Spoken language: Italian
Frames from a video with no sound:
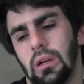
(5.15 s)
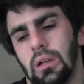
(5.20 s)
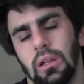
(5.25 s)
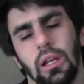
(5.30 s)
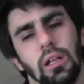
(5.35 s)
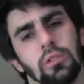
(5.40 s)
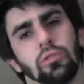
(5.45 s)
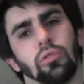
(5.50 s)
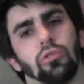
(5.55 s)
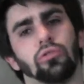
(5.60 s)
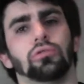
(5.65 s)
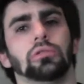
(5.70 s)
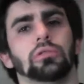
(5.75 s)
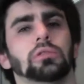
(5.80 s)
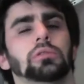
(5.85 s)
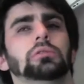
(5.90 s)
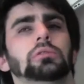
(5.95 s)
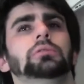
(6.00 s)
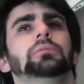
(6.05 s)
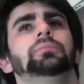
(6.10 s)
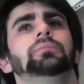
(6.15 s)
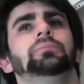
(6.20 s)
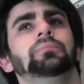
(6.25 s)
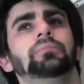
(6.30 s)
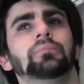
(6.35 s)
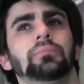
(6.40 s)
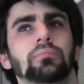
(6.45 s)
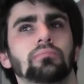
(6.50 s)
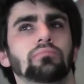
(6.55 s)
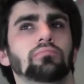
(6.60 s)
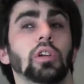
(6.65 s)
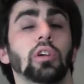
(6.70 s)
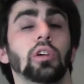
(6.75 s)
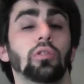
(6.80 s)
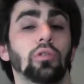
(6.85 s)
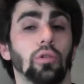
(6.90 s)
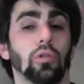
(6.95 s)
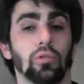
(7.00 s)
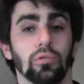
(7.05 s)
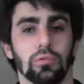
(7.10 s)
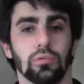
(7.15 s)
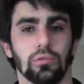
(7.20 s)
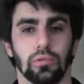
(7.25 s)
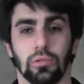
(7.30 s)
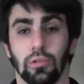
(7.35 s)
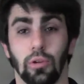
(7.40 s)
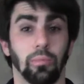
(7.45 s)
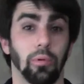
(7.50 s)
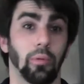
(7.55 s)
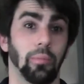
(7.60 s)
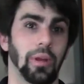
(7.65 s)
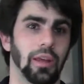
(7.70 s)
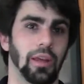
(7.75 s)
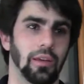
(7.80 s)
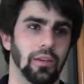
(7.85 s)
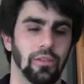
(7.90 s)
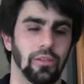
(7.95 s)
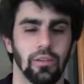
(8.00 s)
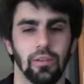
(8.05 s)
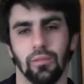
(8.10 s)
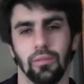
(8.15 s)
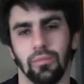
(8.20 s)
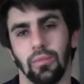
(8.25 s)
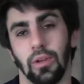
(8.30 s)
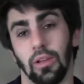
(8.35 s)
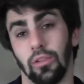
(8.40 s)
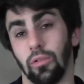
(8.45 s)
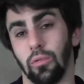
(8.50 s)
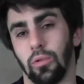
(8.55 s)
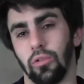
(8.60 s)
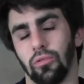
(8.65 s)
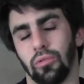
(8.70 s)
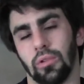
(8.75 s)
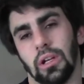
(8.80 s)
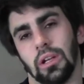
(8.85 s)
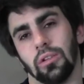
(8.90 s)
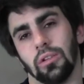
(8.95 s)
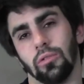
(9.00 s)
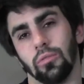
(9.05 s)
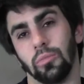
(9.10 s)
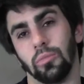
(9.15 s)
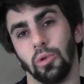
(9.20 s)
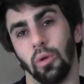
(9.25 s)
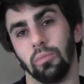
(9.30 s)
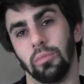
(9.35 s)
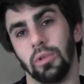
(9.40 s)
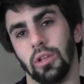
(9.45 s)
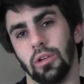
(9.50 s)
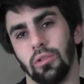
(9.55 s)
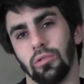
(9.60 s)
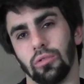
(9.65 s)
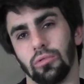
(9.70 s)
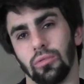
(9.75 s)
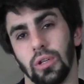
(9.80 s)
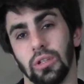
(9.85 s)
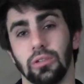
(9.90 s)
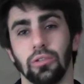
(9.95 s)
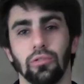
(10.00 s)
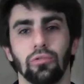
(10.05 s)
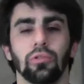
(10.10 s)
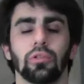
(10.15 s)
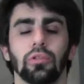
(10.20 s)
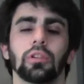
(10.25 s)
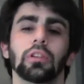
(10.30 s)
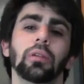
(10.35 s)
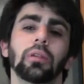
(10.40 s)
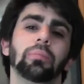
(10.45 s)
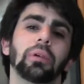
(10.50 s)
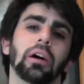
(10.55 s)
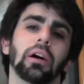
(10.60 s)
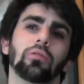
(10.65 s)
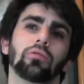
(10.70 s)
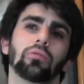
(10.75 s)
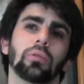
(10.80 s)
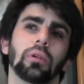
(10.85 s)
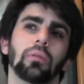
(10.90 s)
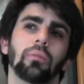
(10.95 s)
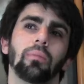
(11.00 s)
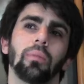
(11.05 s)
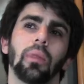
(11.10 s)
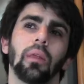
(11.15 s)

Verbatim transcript: L'altro giorno incontro, dopo mesi, anzi quasi un anno, un mio amico durante i giorni di Pasqua,